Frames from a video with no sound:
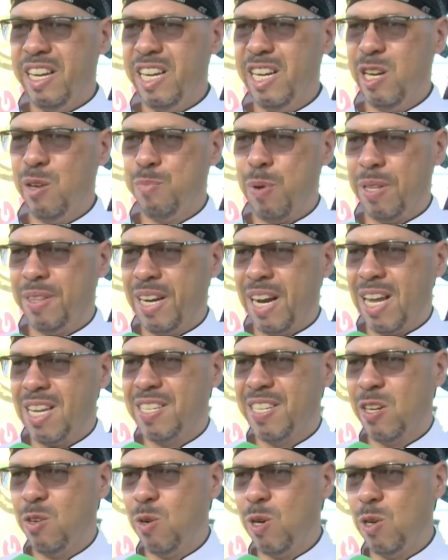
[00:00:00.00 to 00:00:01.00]
E para
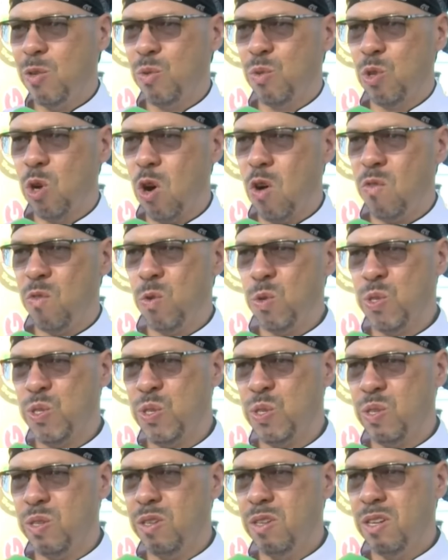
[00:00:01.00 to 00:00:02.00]
trazer um,
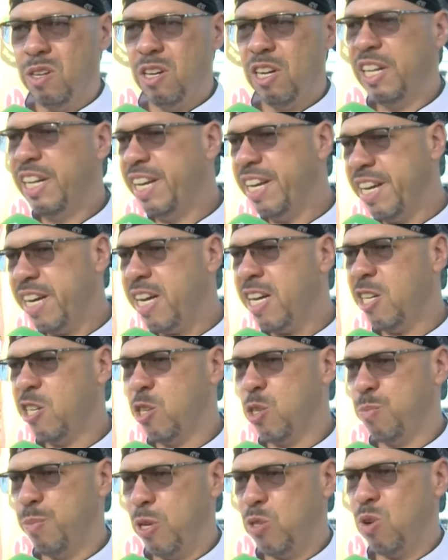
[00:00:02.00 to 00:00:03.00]
novos
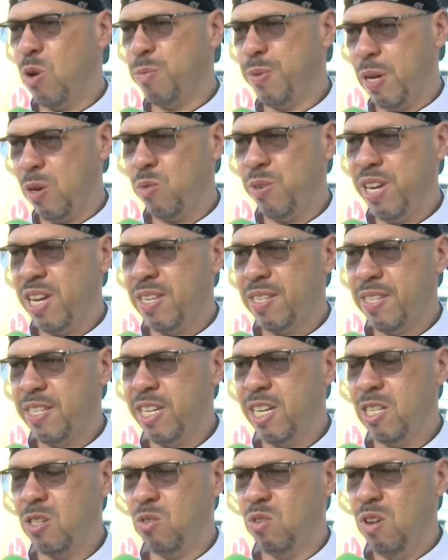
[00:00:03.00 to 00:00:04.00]
clientes, pessoal que está
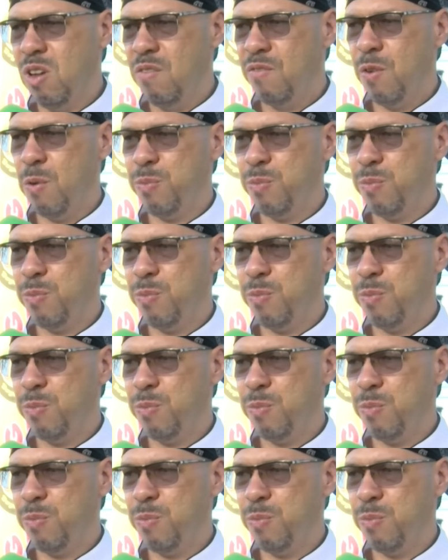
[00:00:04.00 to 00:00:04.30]
conhecendo,